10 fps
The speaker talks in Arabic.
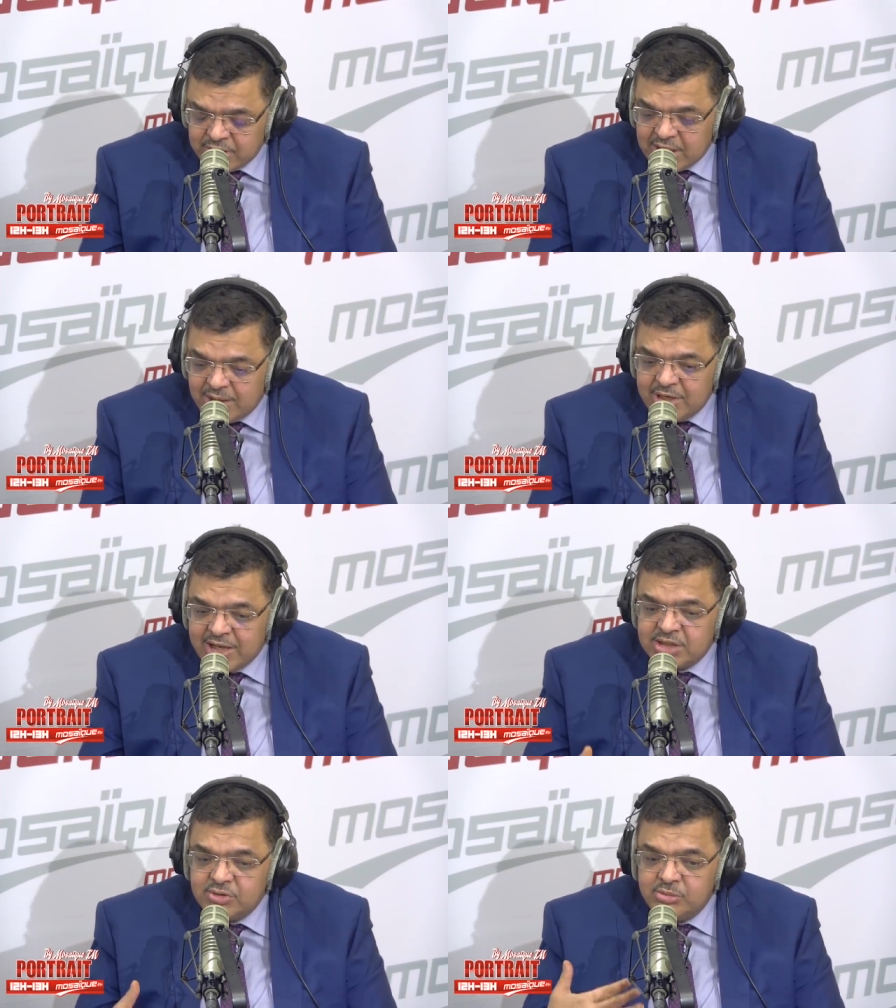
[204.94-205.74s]
اما
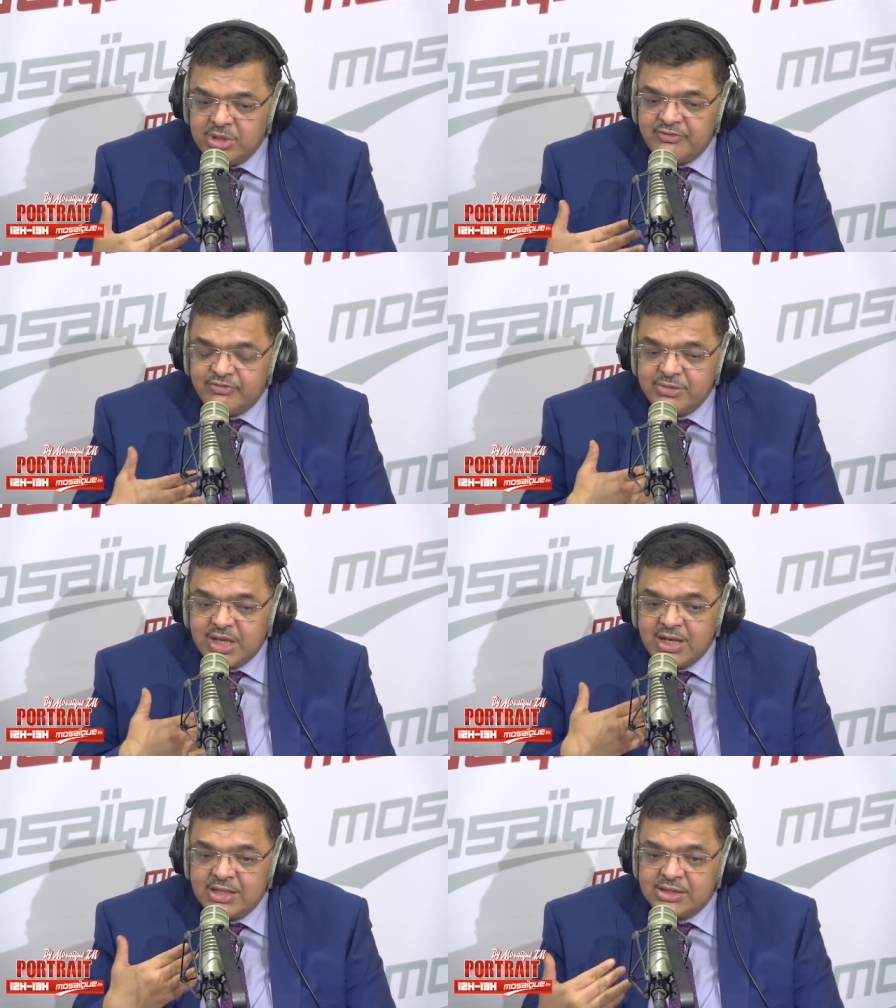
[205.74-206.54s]
نعطيو الملف
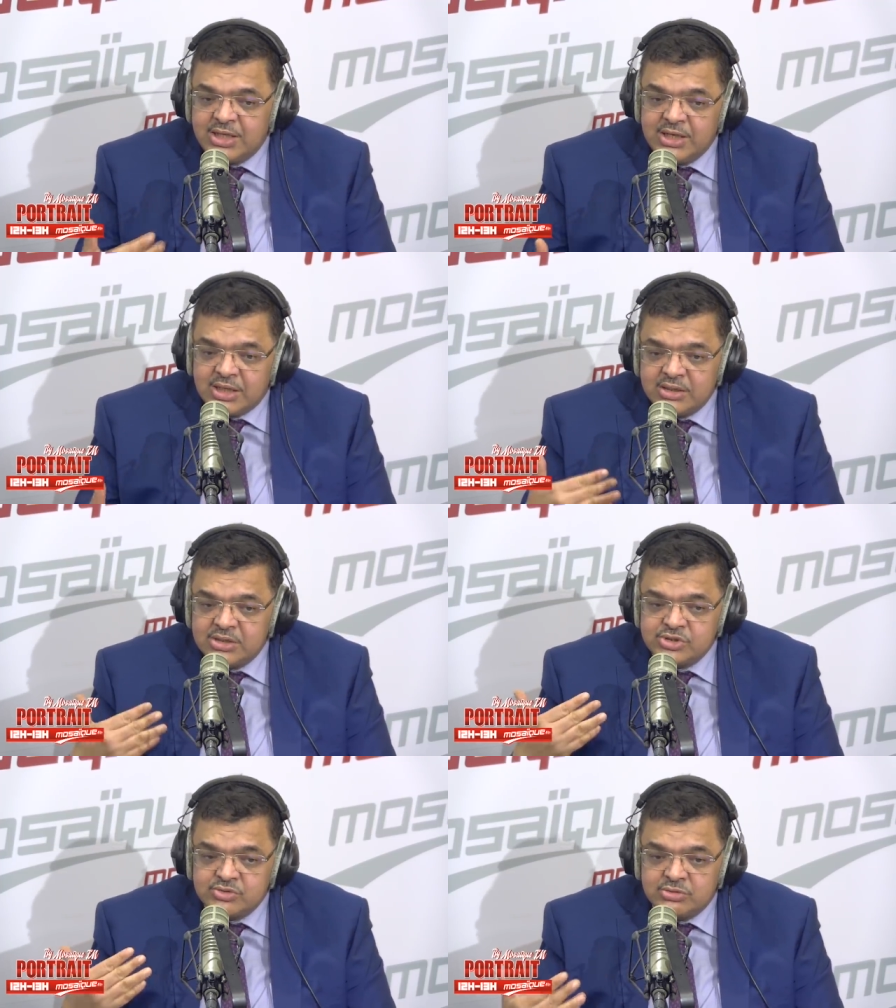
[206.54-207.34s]
نتاعها للتاريخ
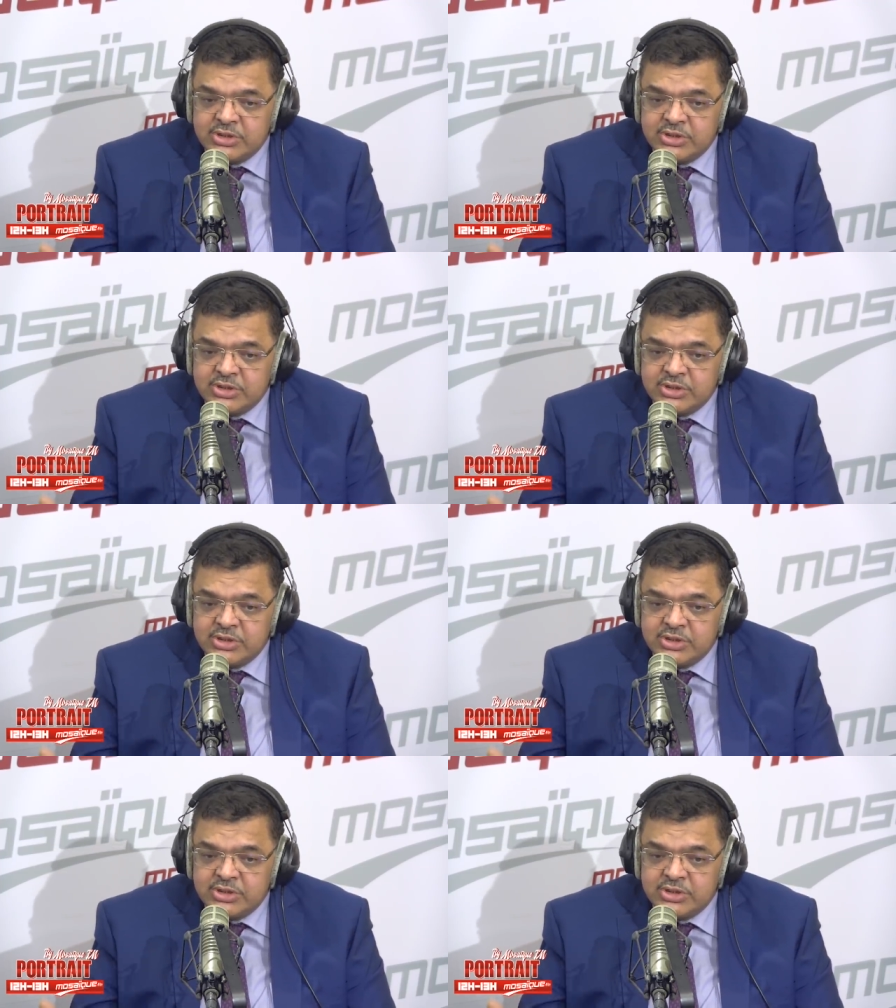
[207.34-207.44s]
نهزوا